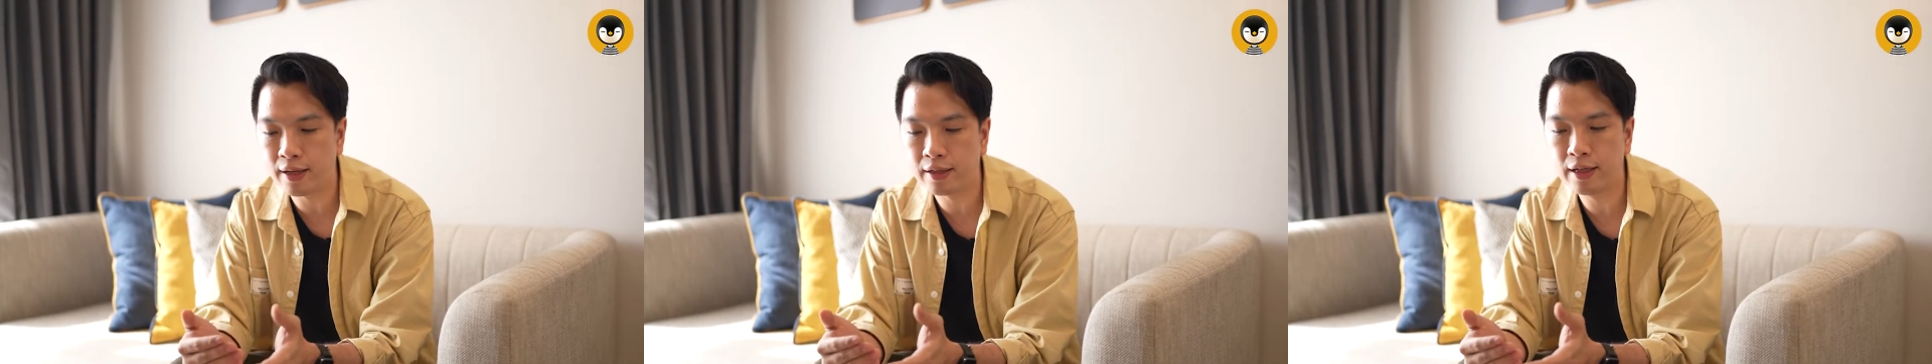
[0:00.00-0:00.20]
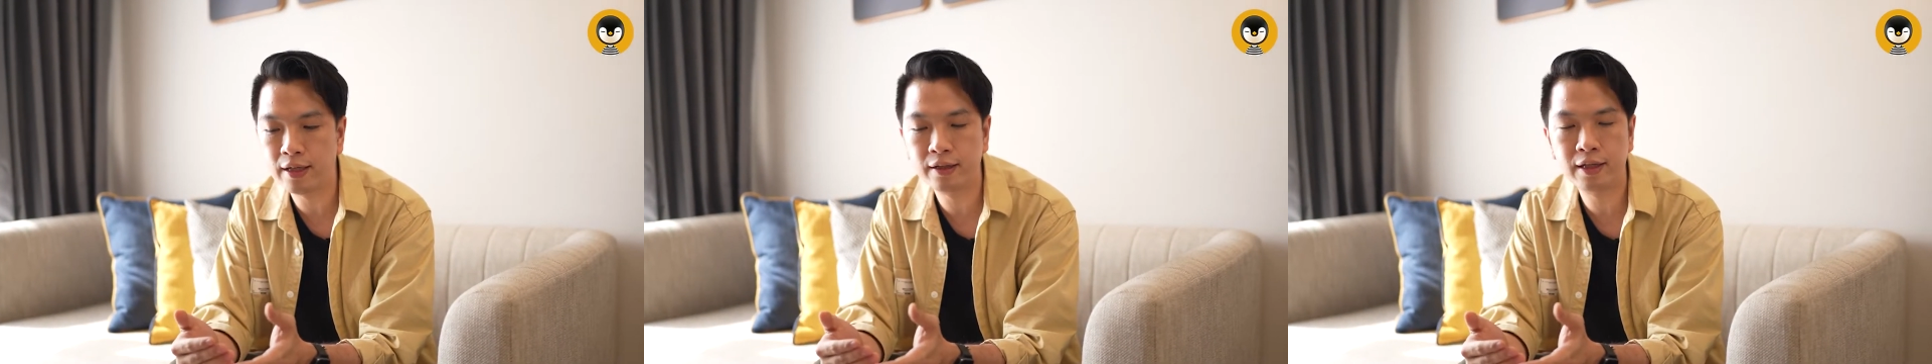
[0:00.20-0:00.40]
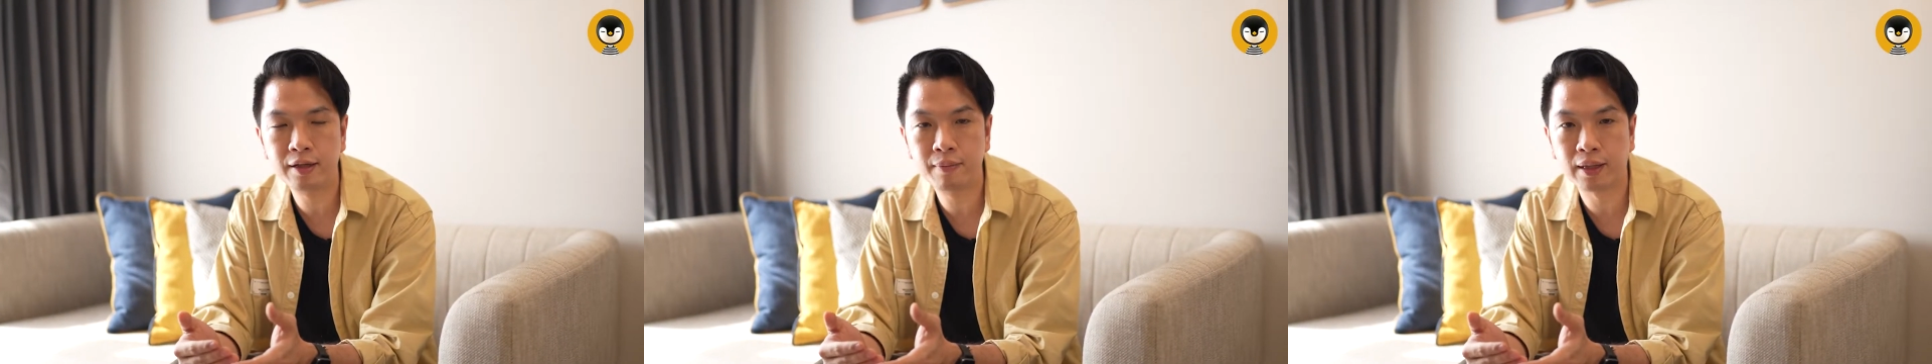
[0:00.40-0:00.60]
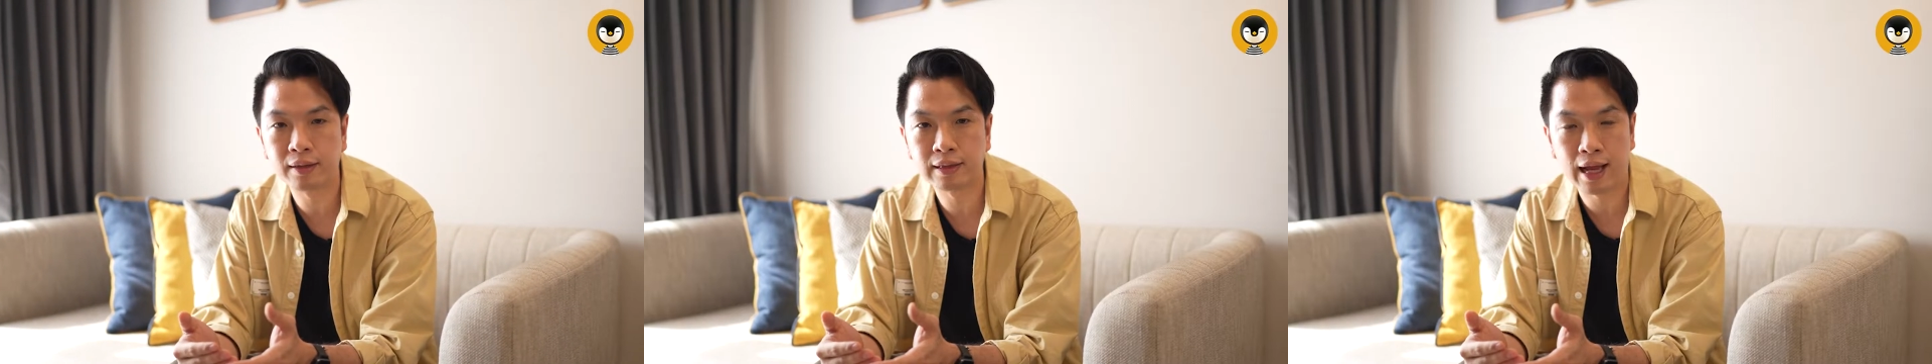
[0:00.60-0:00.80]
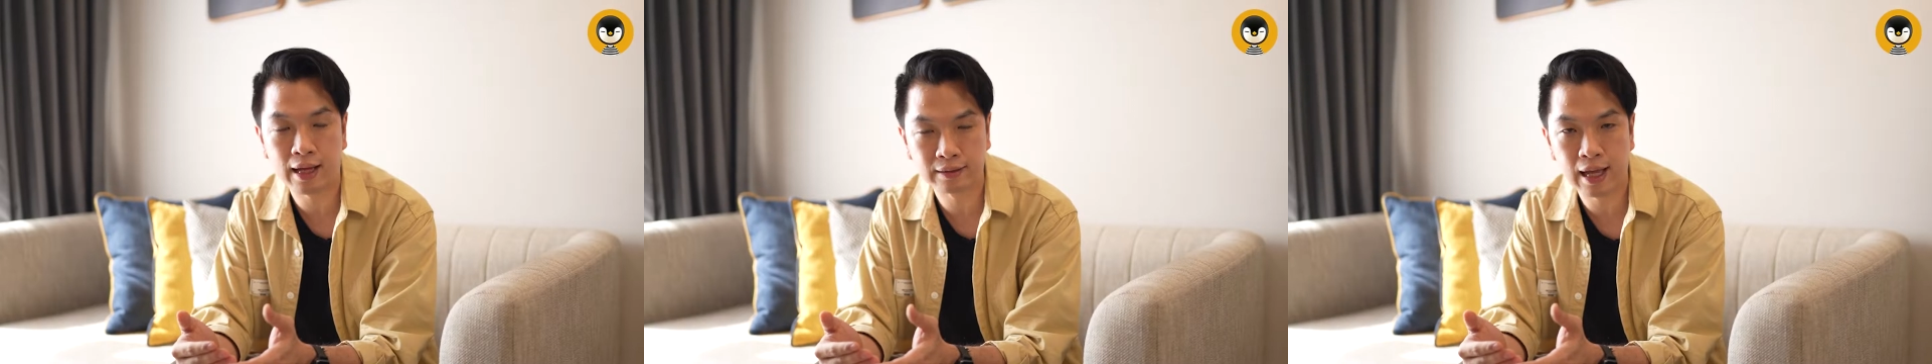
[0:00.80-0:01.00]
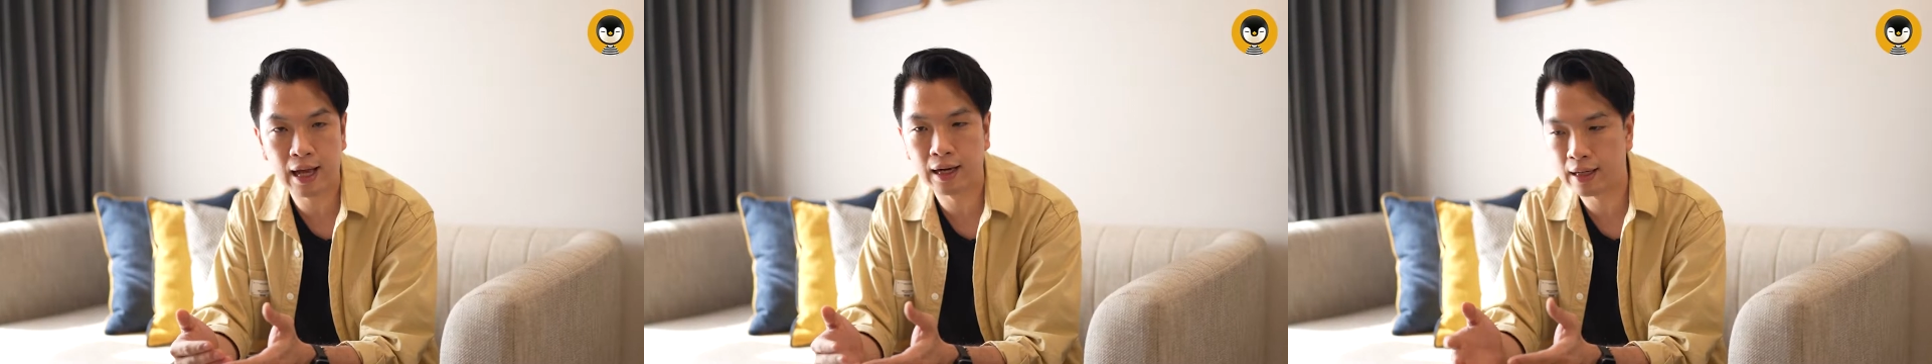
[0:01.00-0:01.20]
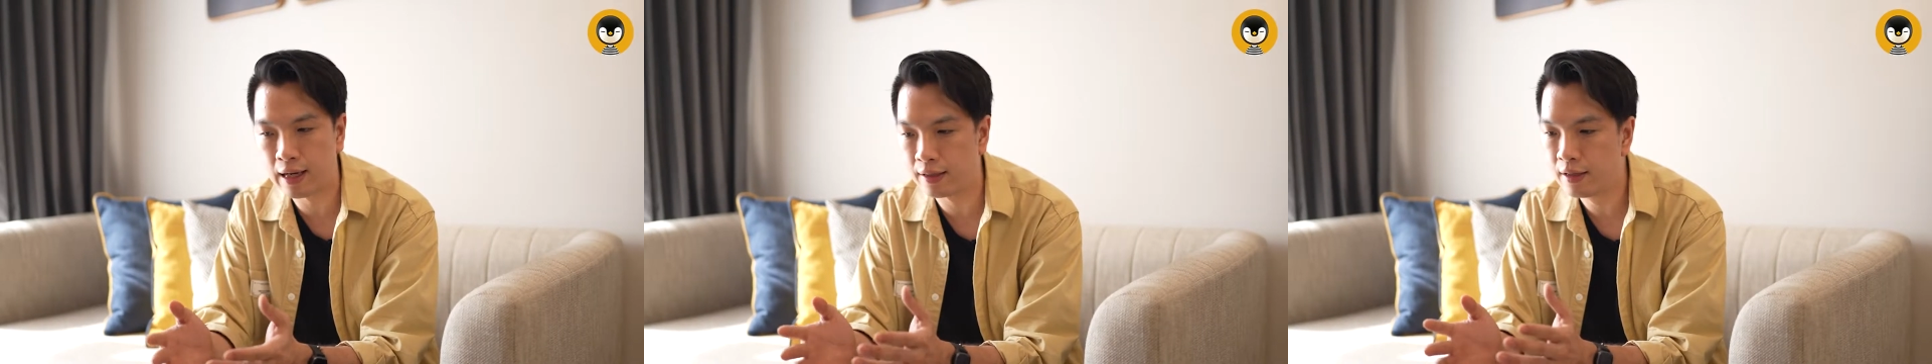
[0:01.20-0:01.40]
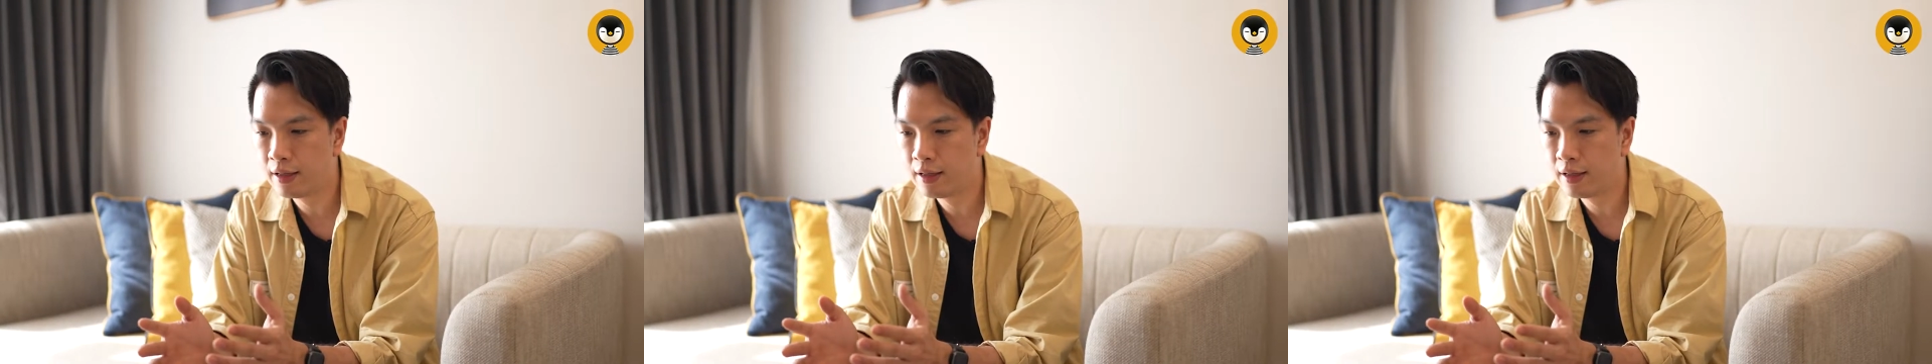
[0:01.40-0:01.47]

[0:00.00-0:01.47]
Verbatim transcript: นดิ้งที่มันแตกต่างกัน